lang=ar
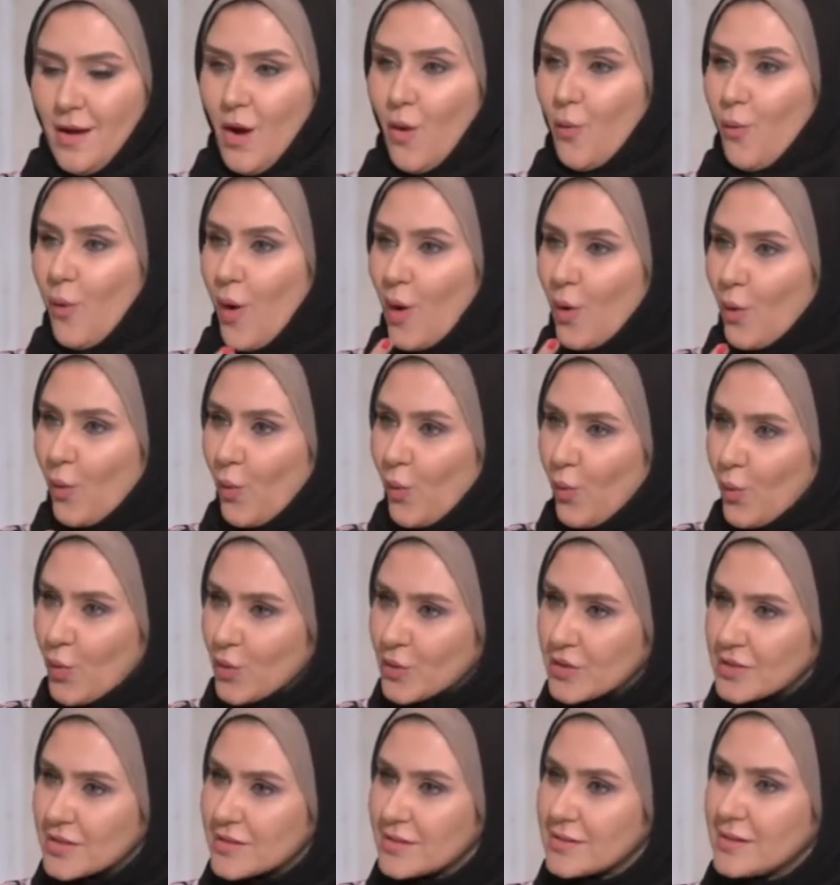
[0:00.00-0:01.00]

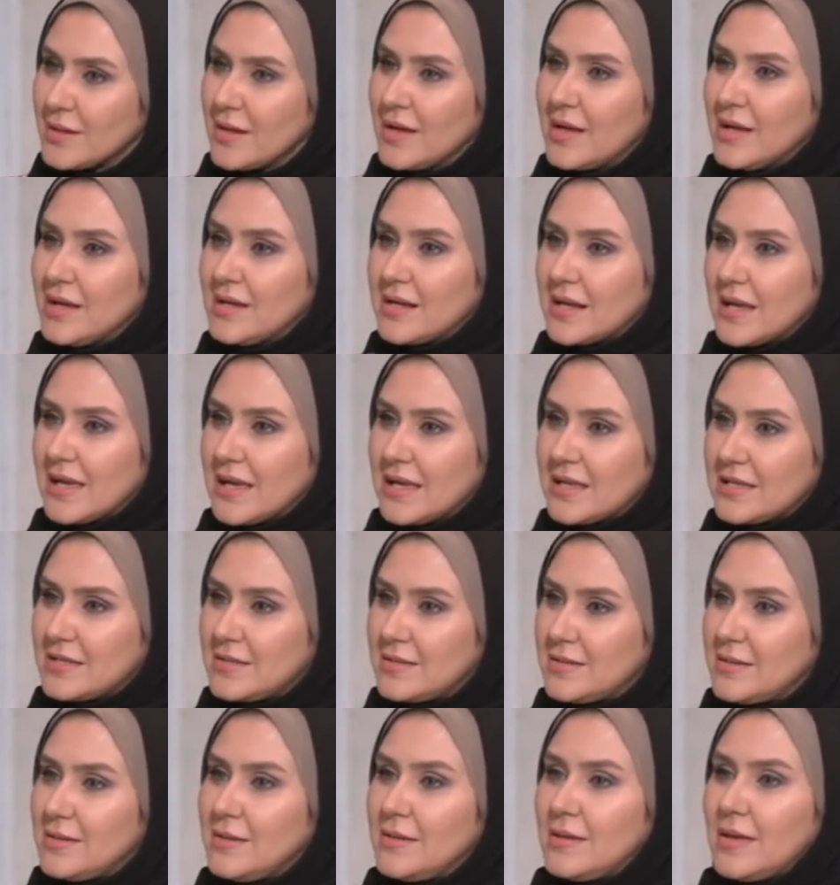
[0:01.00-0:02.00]
وقور
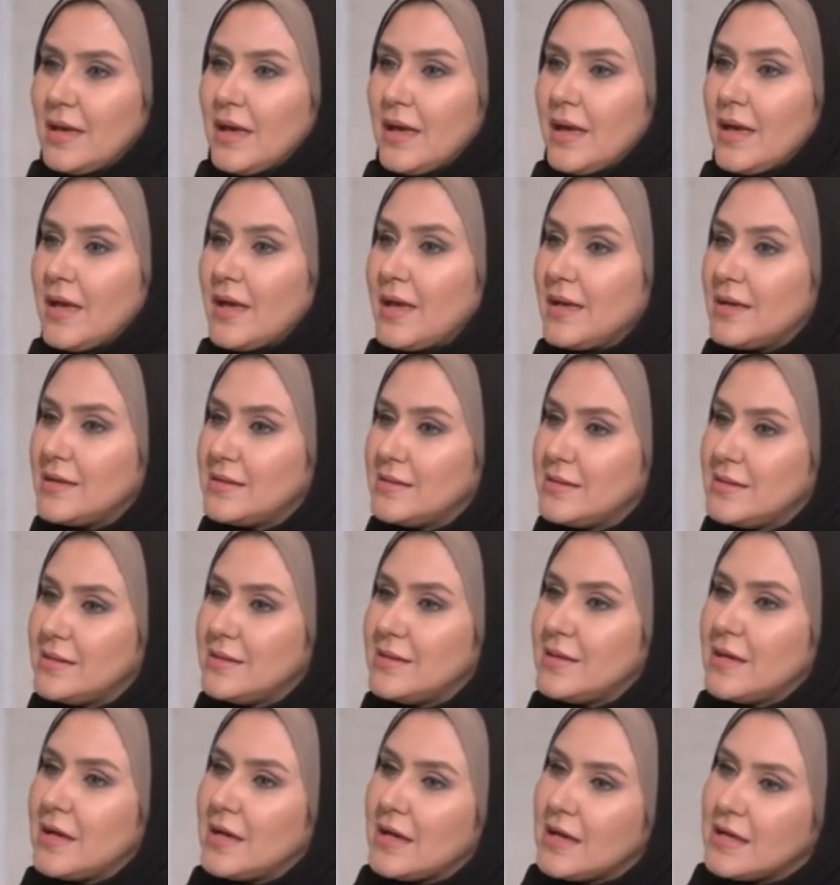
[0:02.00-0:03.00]
راسي
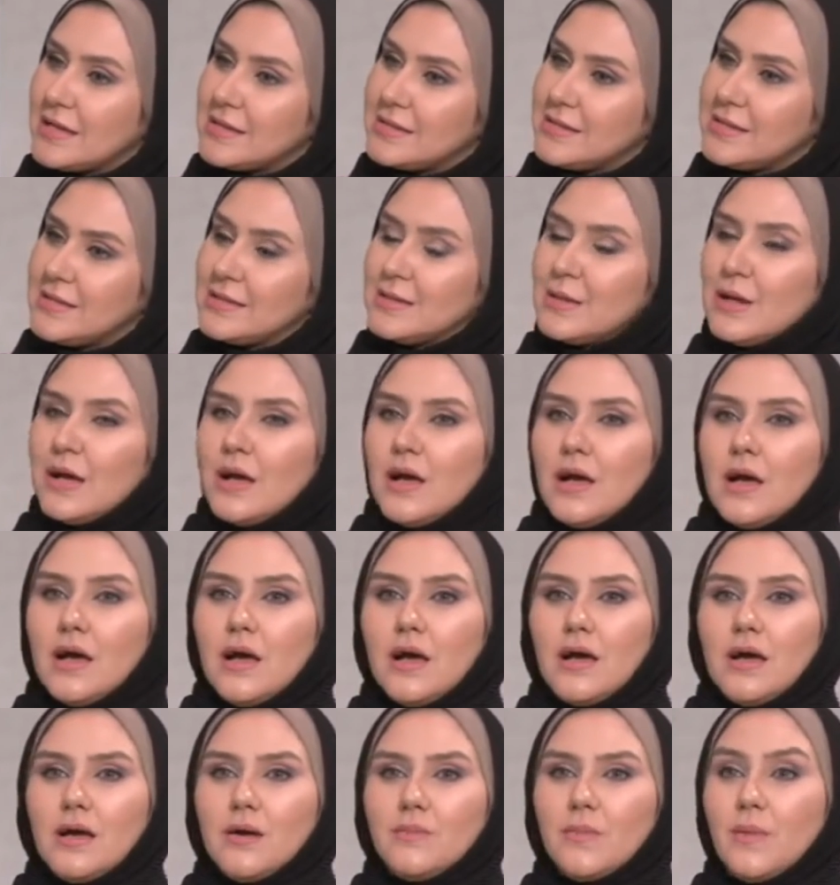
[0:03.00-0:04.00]
هادي هادي
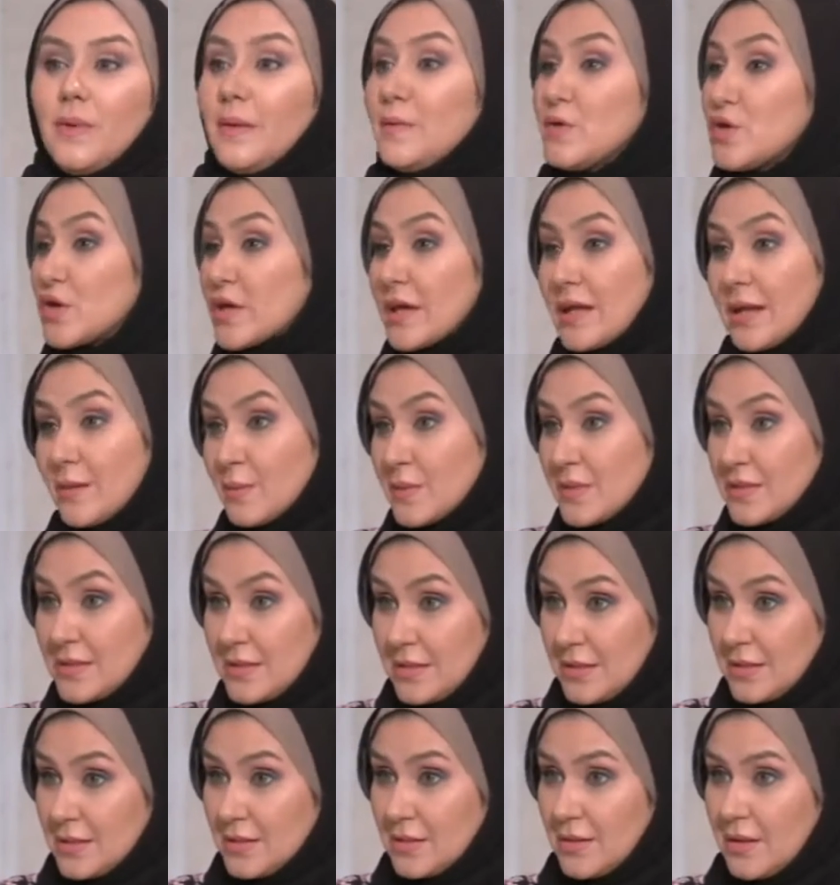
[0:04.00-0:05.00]
ما بيحبش الكلام
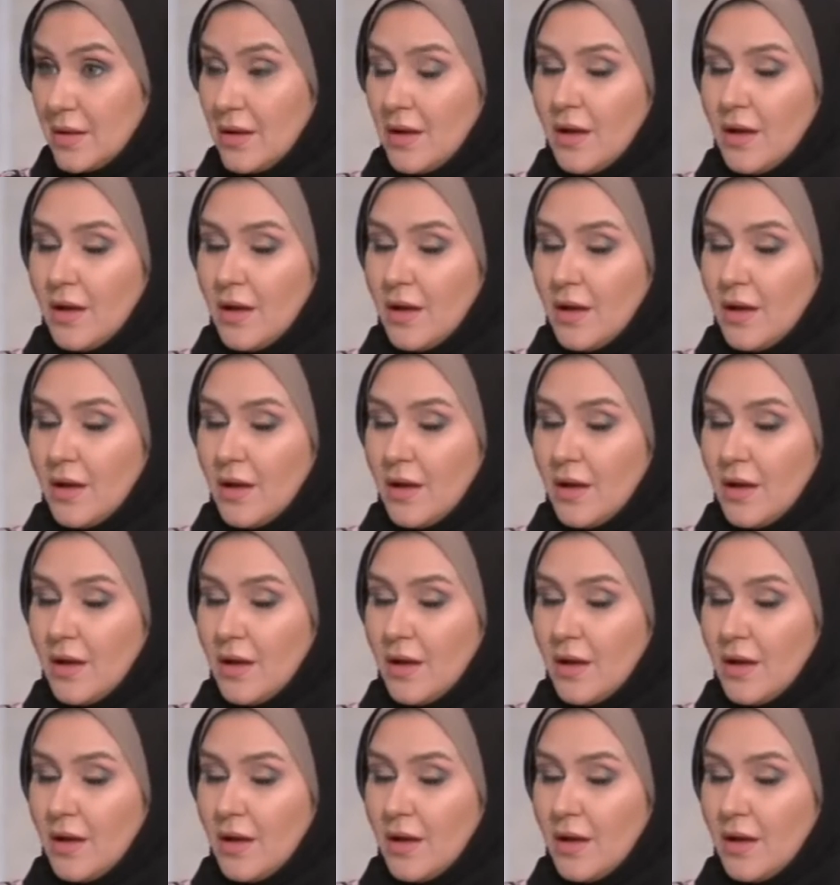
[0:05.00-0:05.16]
كتير